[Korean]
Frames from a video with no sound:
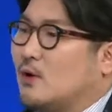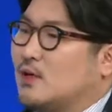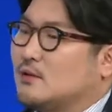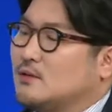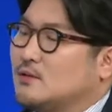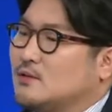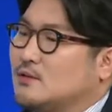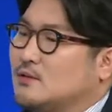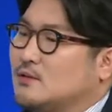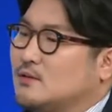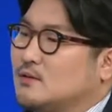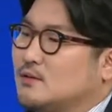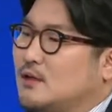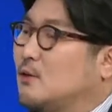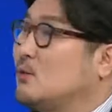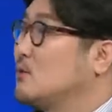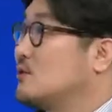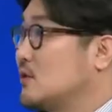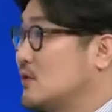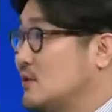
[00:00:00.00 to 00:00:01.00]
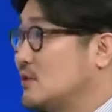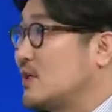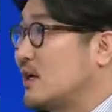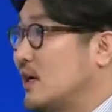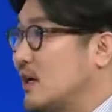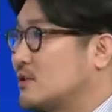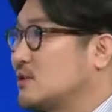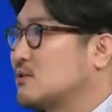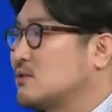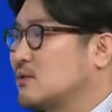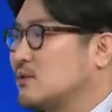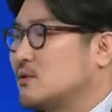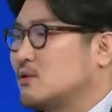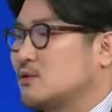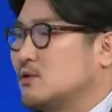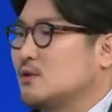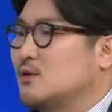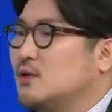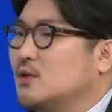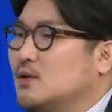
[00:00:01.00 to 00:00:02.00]
하는 내용들을 이제 가졌던
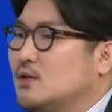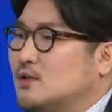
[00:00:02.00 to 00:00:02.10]
거죠.